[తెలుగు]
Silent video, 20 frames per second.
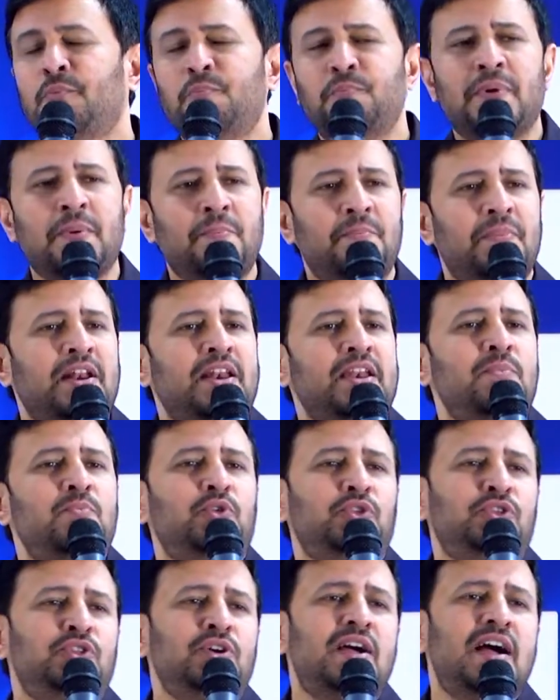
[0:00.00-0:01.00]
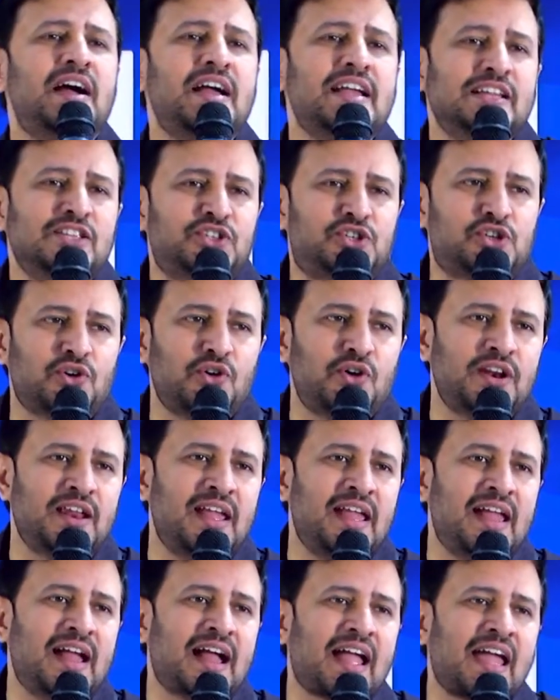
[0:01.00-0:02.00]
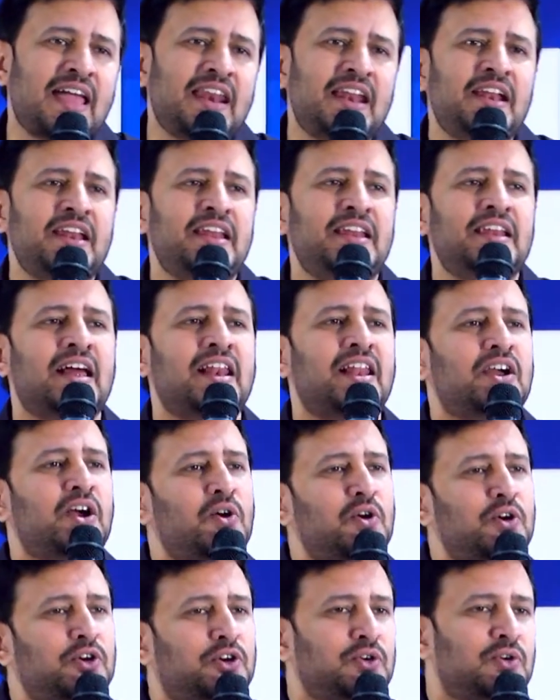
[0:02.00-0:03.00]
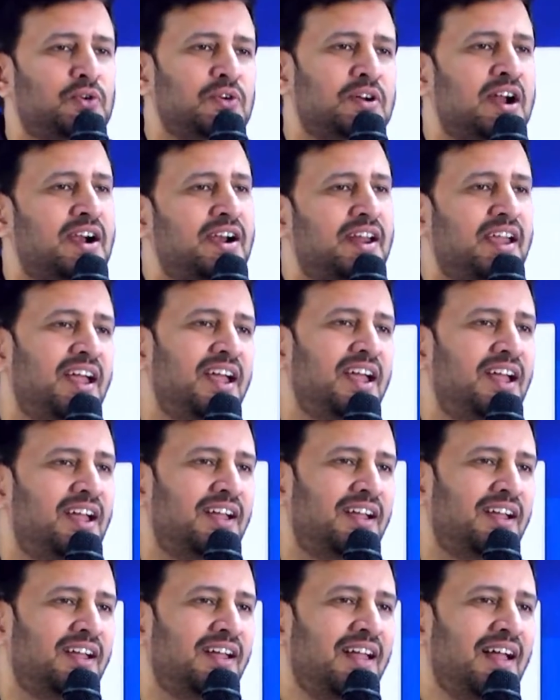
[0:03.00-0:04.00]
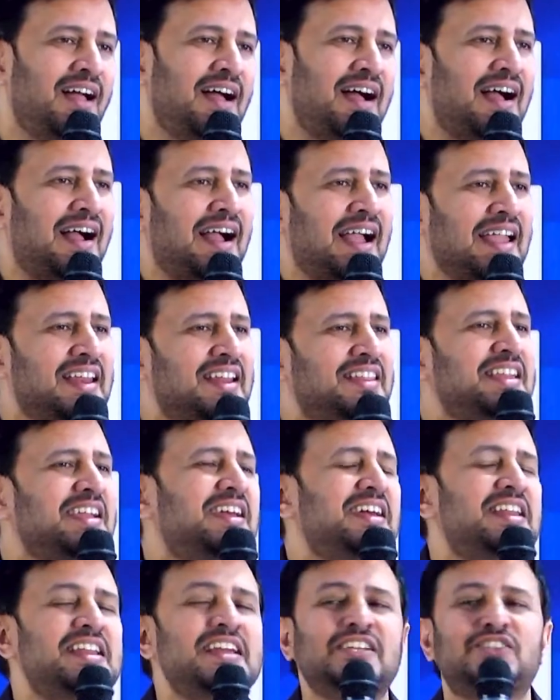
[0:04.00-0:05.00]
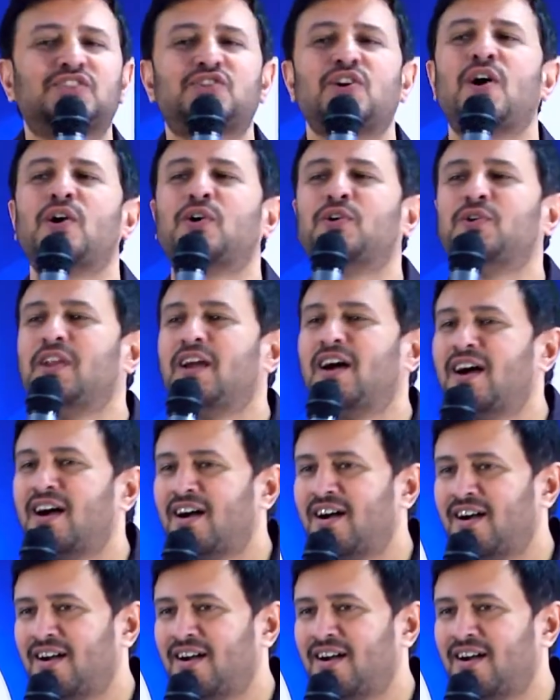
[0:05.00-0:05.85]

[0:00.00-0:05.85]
మిమ్మల్ని ముందుగా ఎంచుకొని ఆయనని నలగొట్టుకున్నాడే ఆయన దగ్గరే సాకులా